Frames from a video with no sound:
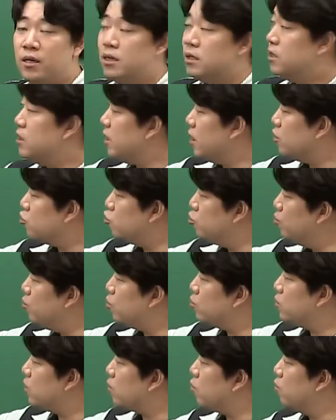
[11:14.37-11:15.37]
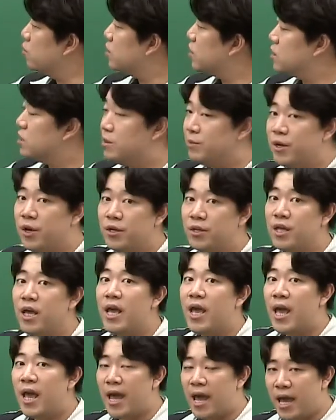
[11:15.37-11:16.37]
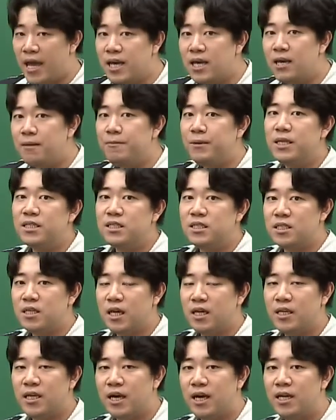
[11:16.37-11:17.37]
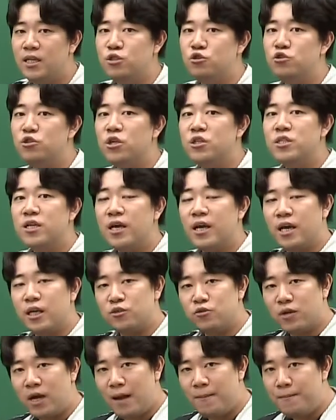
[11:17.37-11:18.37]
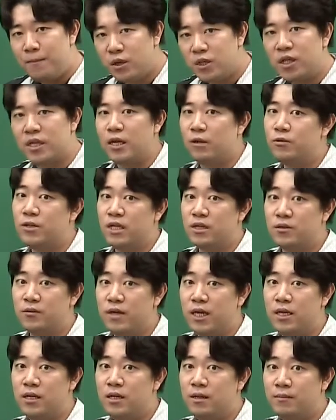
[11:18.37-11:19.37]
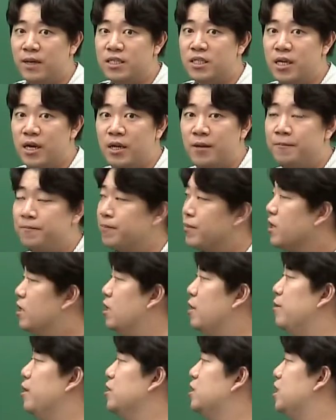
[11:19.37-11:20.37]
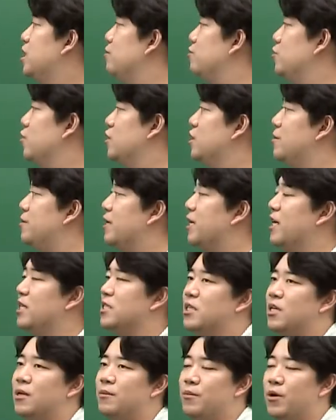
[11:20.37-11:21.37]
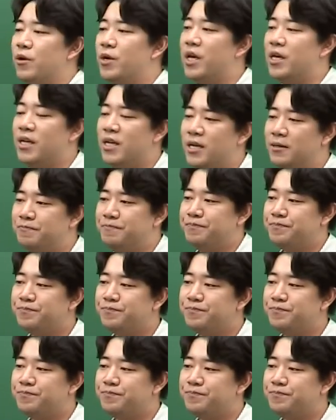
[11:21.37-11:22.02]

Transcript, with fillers: 그냥 중복적 공식 쓰면 a, b, c에 대한 순서쌍의 개수가 한 번에 나온다는 거야. 맞지? 그러면 7부터 12까지 몇 개 있냐?